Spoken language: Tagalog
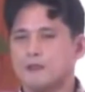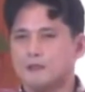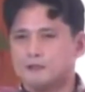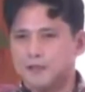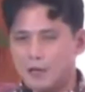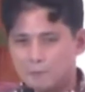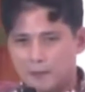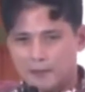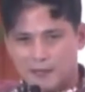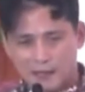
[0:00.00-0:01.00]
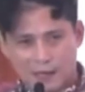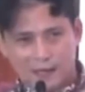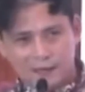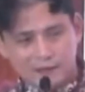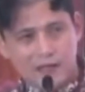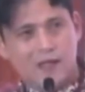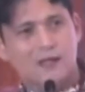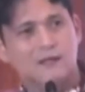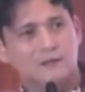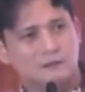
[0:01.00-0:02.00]
ng
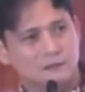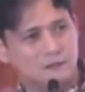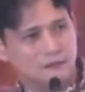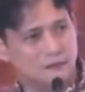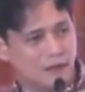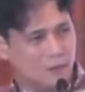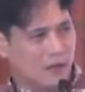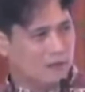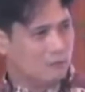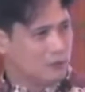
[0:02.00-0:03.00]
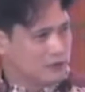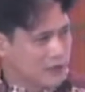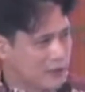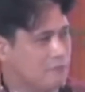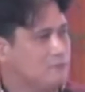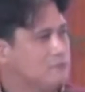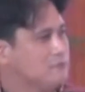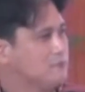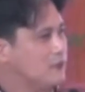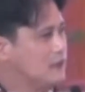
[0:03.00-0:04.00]
pagkakaisa ng mga Muslim
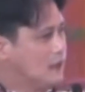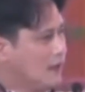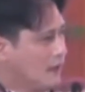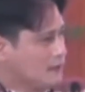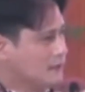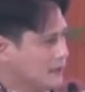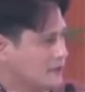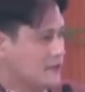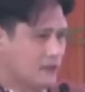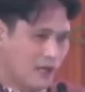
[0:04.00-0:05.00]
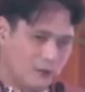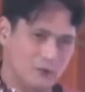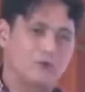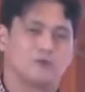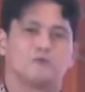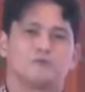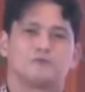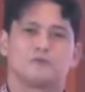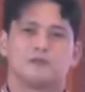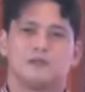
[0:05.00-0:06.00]
at Kristiyano.
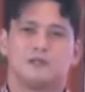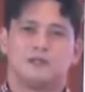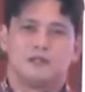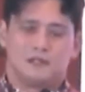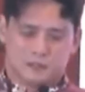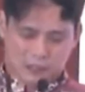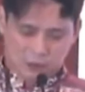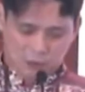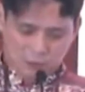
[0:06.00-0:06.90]
Sa loob